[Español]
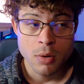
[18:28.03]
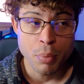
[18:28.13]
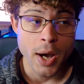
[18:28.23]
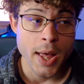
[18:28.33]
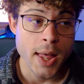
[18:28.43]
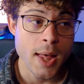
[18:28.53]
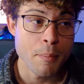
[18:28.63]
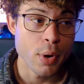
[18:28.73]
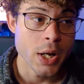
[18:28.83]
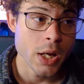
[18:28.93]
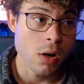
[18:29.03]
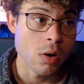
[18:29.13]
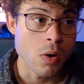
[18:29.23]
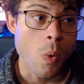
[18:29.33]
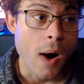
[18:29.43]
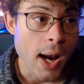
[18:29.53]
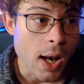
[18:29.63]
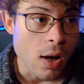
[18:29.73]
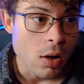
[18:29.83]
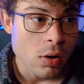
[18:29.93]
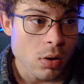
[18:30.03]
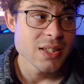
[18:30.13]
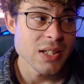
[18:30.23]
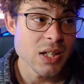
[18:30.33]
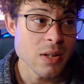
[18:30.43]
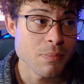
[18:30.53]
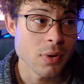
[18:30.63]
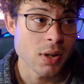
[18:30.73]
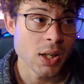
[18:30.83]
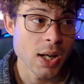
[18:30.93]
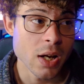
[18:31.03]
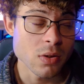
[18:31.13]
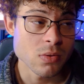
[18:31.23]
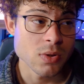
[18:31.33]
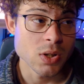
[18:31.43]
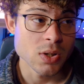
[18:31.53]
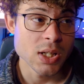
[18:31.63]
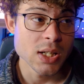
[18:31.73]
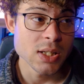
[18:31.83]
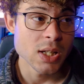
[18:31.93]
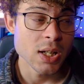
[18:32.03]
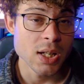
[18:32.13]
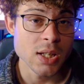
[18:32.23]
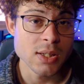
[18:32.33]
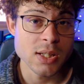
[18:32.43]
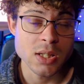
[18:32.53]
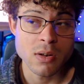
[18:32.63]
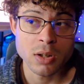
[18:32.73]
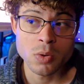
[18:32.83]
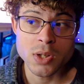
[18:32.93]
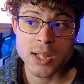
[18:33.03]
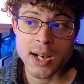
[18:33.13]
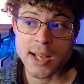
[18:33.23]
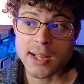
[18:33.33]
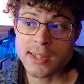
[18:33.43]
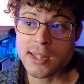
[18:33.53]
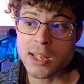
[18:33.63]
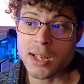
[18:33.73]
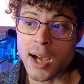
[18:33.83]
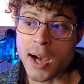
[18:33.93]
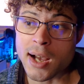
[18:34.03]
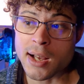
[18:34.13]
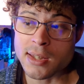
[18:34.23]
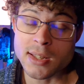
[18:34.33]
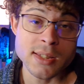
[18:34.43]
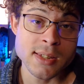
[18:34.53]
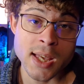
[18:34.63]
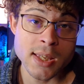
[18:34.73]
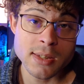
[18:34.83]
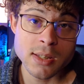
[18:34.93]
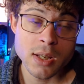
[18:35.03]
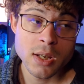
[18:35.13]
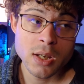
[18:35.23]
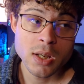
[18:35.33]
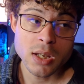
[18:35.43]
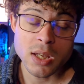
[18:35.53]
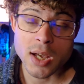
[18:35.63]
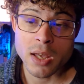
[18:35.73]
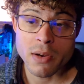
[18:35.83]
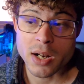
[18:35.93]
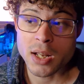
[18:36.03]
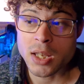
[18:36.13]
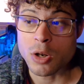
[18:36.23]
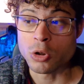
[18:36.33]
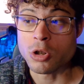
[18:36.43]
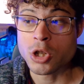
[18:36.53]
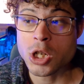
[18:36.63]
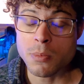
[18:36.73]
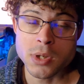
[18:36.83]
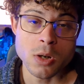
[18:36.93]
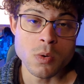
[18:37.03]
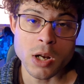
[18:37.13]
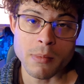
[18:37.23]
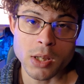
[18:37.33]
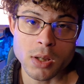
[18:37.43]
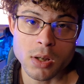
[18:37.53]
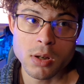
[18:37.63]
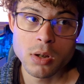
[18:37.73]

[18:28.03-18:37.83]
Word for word: ¿Pueden ponerlo igual? Sí, porque claro, es un 06 y el 15 se va a actualizar a, 16 y ahí van a elegir otro chip seguramente.